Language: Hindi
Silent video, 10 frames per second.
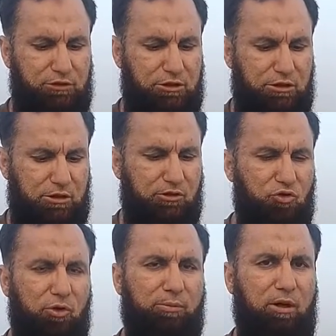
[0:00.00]
ठीक है
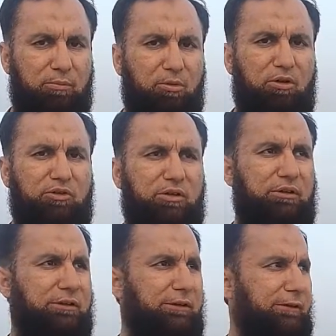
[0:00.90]
इसको हम अनबॉक्स
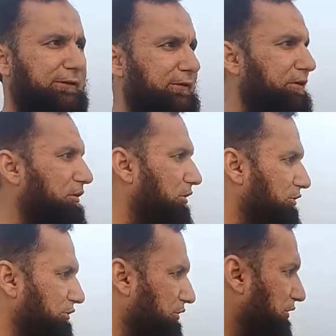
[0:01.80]
करते हैं और जो